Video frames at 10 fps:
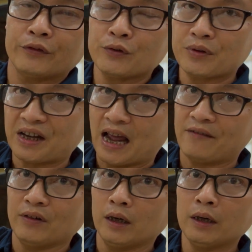dung dịch
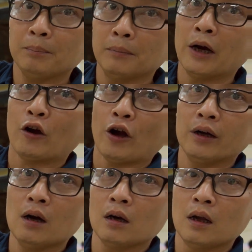này với 10 gói
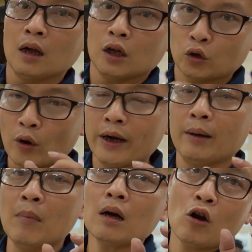hương.
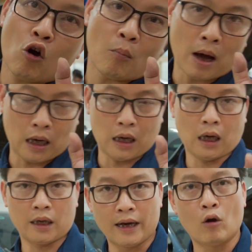Tùy mức độ bẩn
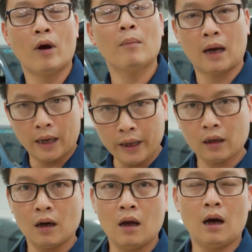nhiều hay bẩn
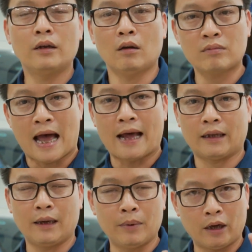ít ở trong
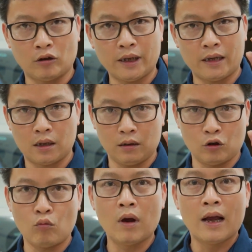dàn thì mình có thể sử
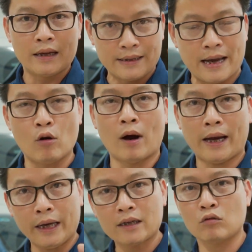dụng nhiều
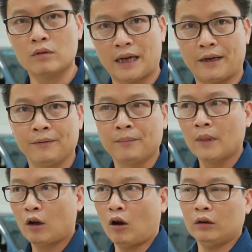hay ít dung dịch.
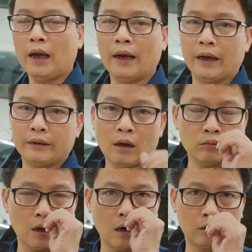Có thể
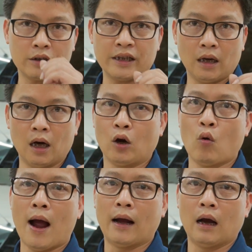thông thường nó chỉ ở
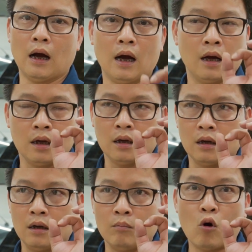khoảng
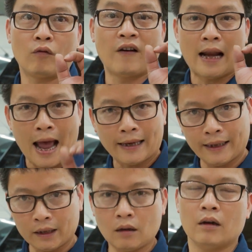1/2
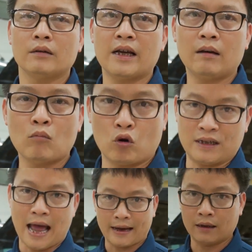lít thôi, trên một
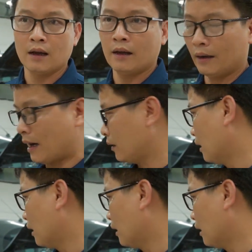dàn là